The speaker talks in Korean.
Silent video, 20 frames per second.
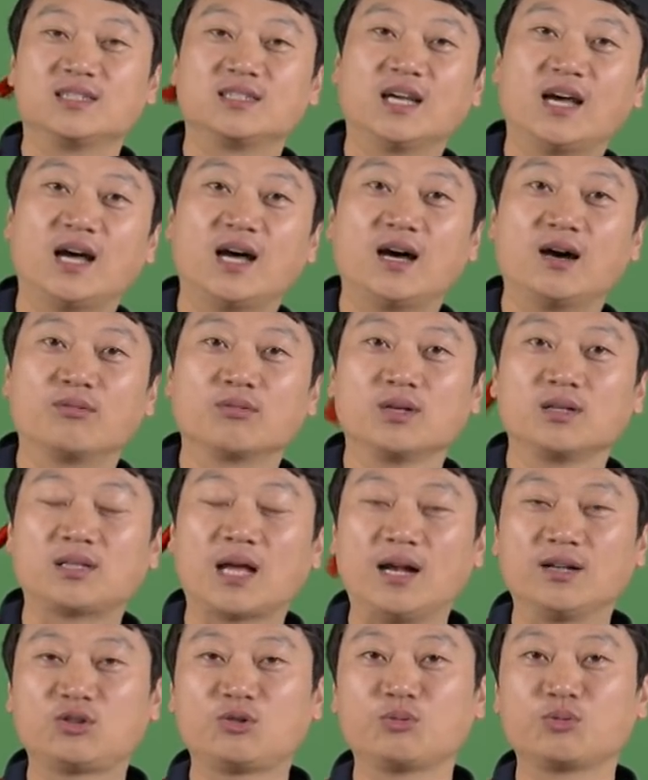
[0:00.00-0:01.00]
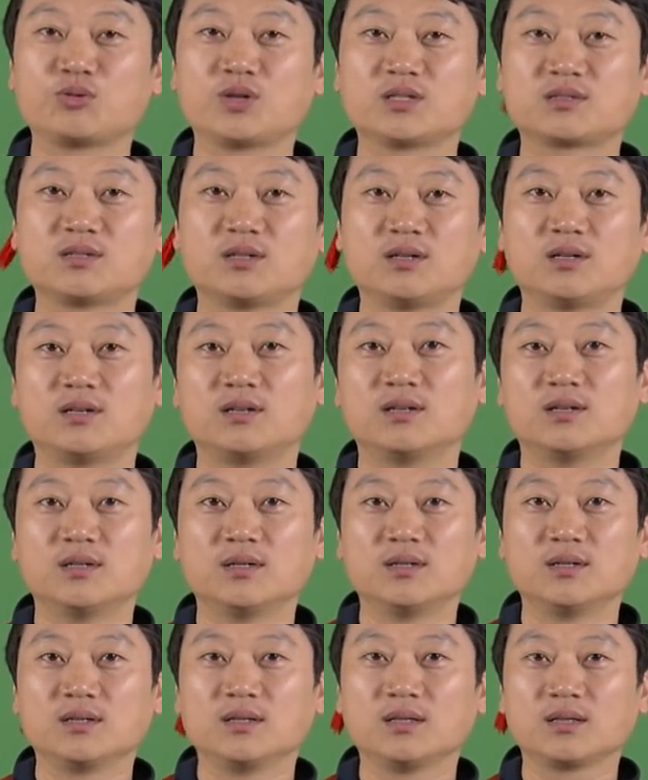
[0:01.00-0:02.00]
자, 우리 달튜브에서
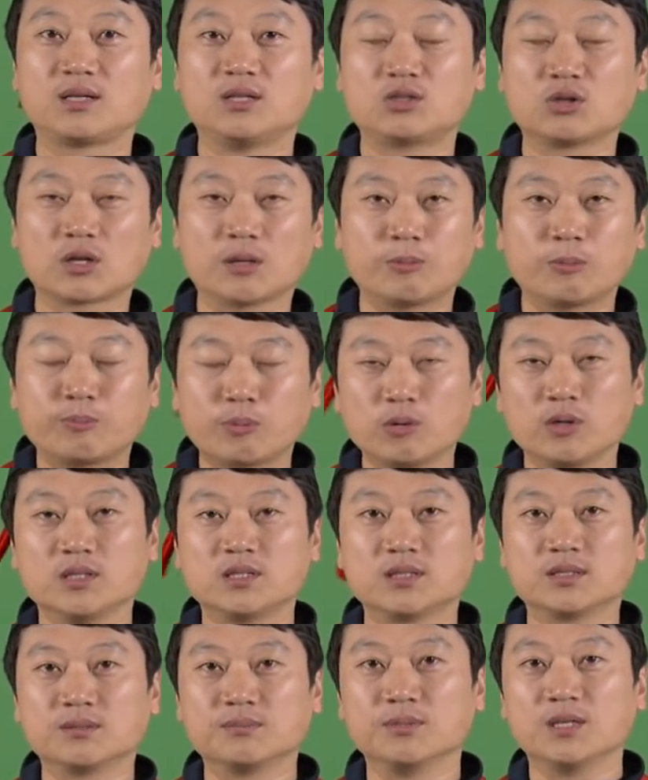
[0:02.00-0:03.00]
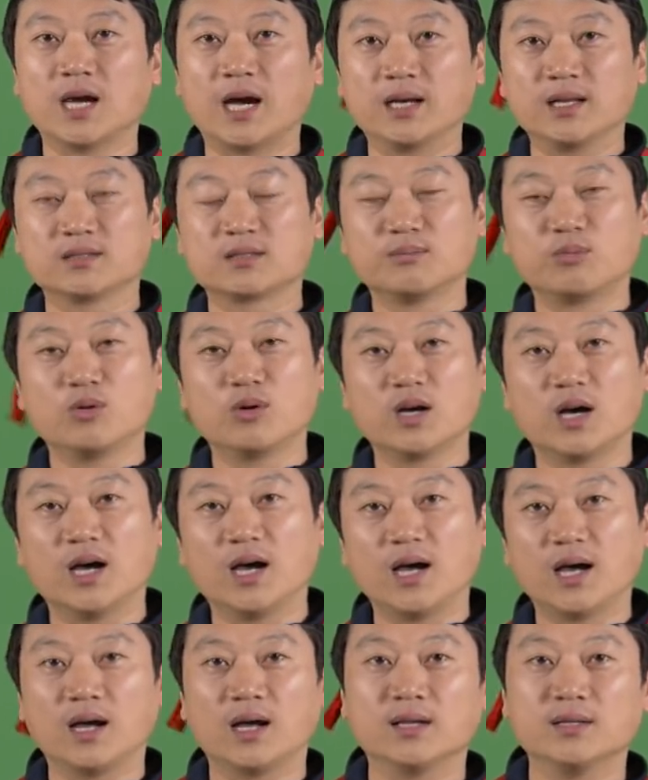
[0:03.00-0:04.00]
이 기적의 폭볼리즘이 안에서
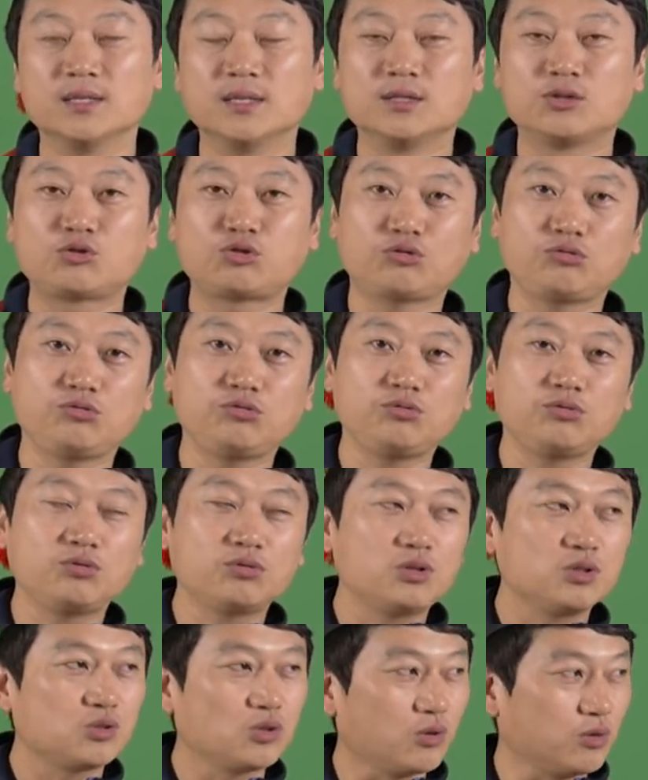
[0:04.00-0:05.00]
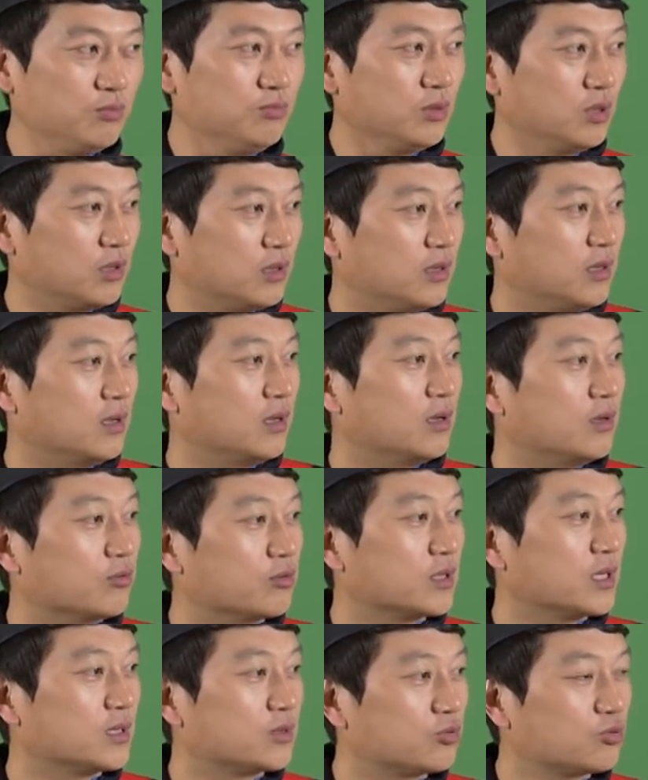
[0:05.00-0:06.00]
뭔가 축구를 조금 더
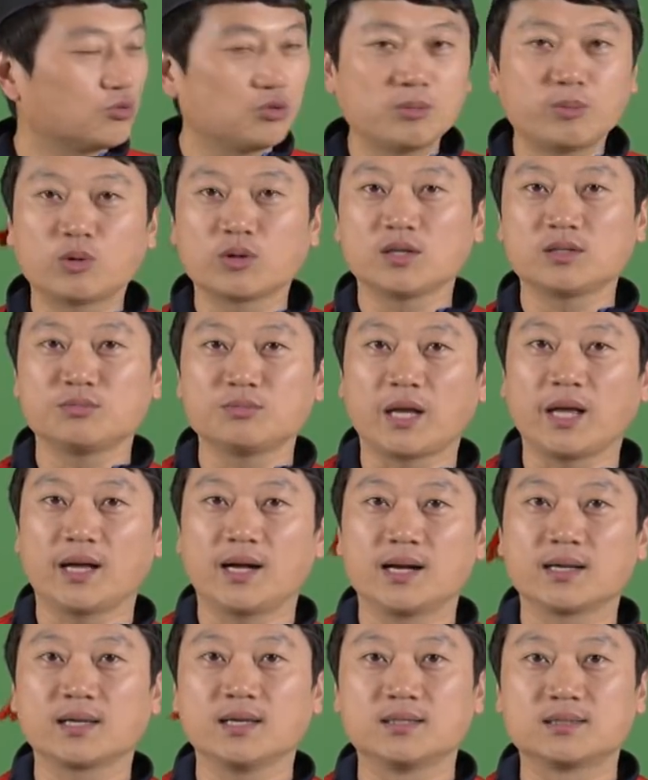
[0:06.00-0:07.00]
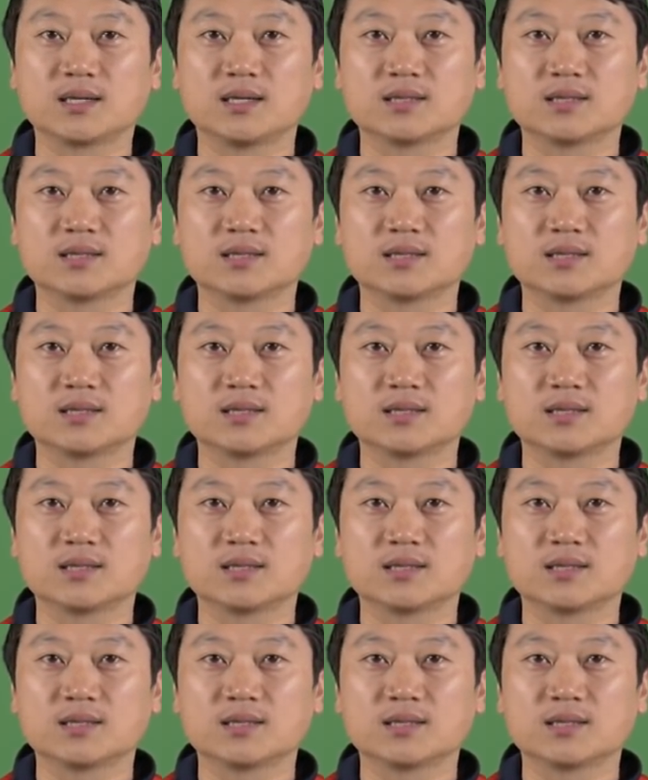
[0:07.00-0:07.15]
우리가 축구를 보는 게 좀 다양한 게 있지